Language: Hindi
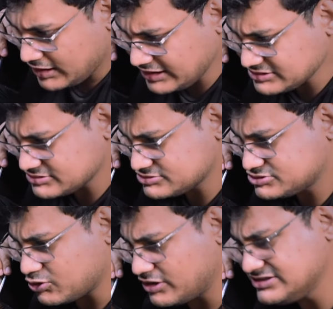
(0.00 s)
अरे
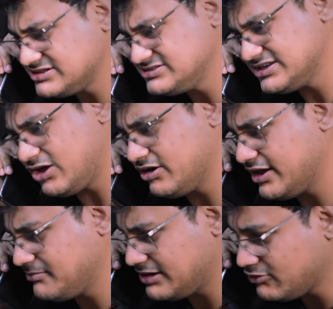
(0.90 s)
सॉरी सर से क्या हो
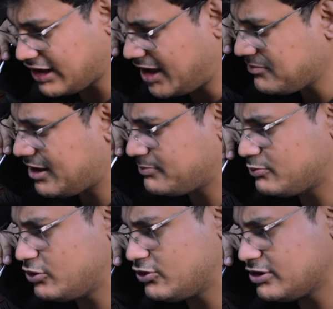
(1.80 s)
गया मेरे को काम है आप
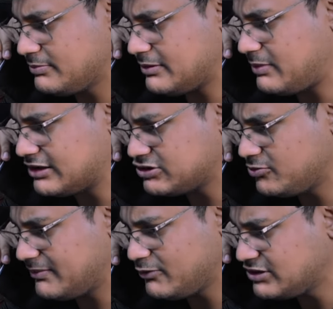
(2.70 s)
बोल रहे हो कि बात करो
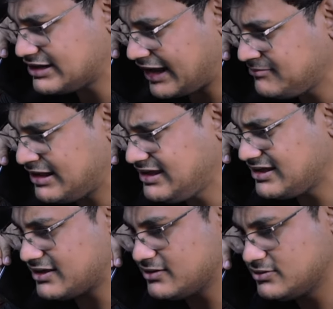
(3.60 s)
मेरे उतना टाइम नहीं है